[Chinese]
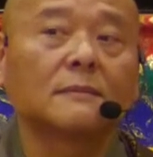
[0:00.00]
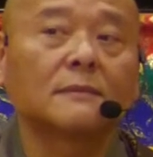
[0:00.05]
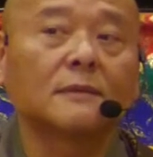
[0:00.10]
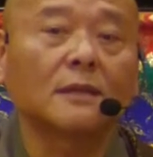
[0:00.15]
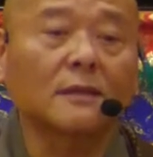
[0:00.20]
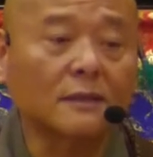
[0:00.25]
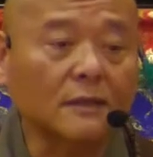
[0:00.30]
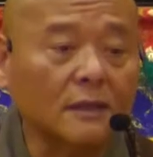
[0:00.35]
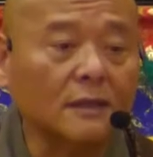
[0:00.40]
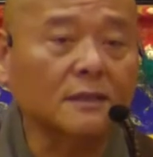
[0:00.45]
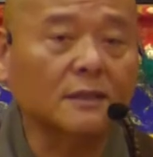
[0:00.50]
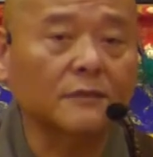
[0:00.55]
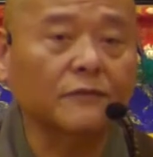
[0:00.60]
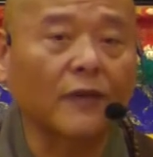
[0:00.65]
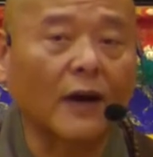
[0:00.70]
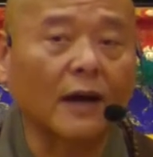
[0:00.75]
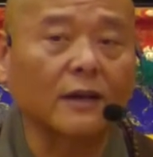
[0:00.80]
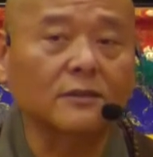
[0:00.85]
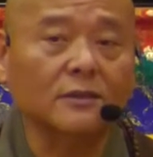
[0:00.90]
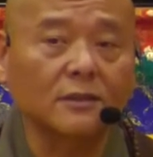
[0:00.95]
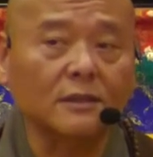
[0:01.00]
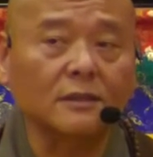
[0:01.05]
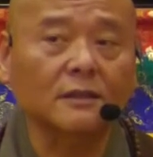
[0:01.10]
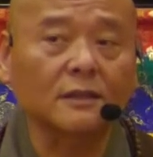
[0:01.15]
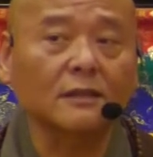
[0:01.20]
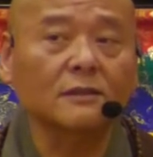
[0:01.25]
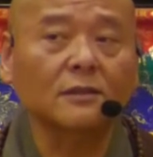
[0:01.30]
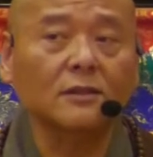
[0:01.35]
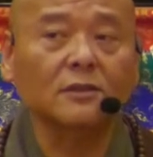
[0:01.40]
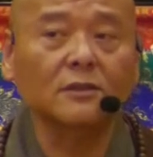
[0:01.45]
能得此法者，
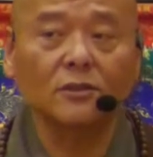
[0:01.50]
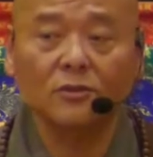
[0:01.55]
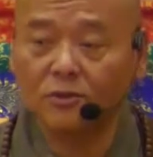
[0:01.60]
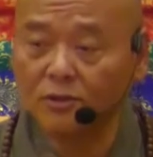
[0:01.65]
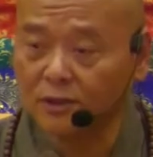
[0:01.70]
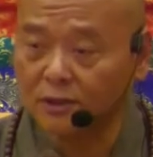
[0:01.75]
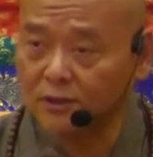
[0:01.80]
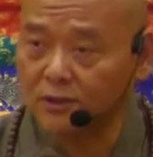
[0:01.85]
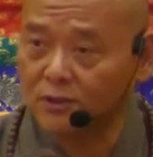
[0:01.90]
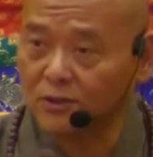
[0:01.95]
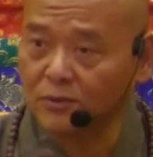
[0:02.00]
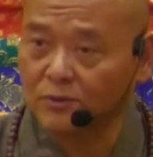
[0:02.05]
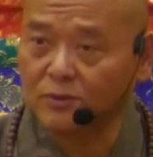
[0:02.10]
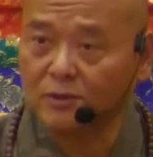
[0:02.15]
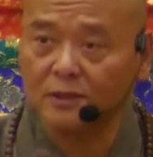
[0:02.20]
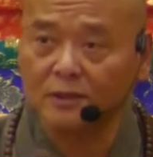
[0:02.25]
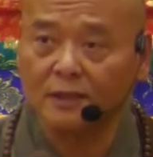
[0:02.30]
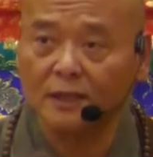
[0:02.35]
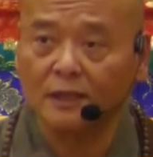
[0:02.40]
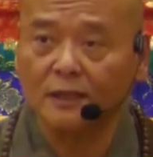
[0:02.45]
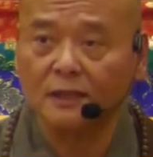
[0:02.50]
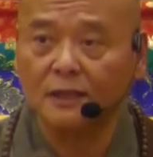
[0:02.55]
得此心者，就是这一